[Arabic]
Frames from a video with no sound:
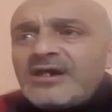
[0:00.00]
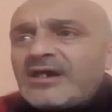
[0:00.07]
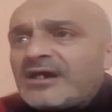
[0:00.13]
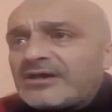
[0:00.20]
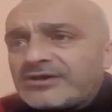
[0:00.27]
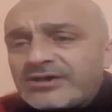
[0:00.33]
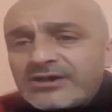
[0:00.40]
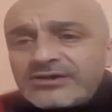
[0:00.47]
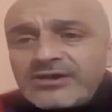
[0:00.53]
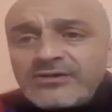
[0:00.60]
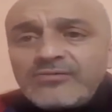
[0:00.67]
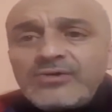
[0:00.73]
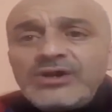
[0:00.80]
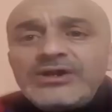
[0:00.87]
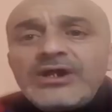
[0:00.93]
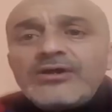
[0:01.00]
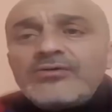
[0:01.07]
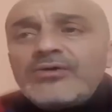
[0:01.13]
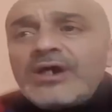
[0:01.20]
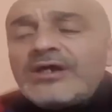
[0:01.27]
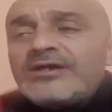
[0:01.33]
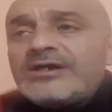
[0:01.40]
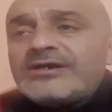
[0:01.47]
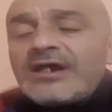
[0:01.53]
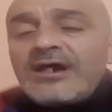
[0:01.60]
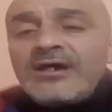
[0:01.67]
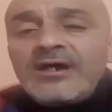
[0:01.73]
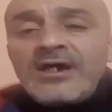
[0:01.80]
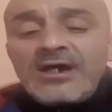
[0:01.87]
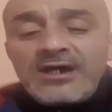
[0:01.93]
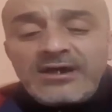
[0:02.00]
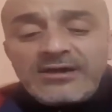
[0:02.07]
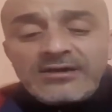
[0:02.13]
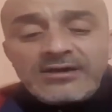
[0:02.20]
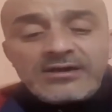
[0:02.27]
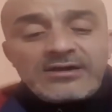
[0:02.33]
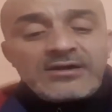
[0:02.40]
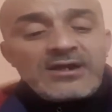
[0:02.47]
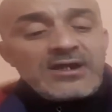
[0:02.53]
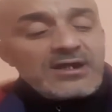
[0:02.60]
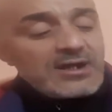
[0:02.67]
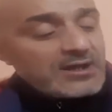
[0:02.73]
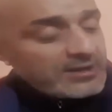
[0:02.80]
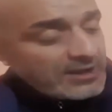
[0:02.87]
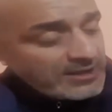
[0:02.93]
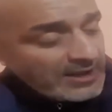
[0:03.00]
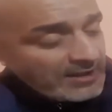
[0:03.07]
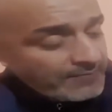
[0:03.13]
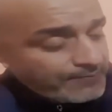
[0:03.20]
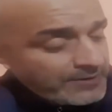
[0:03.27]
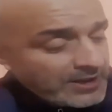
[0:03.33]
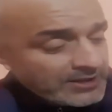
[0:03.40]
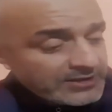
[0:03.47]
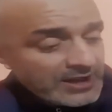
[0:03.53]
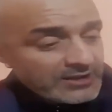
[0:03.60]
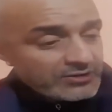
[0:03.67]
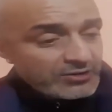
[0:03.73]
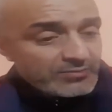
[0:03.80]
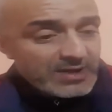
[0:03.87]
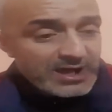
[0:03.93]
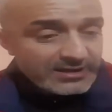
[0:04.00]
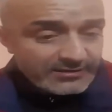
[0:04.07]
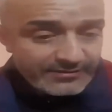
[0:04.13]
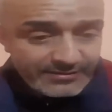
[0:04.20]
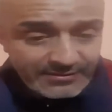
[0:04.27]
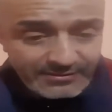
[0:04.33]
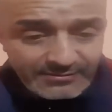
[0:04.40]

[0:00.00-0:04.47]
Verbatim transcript: خاصه وين داروا هذه تاع آه، انا نعرف ناس عندهم ارض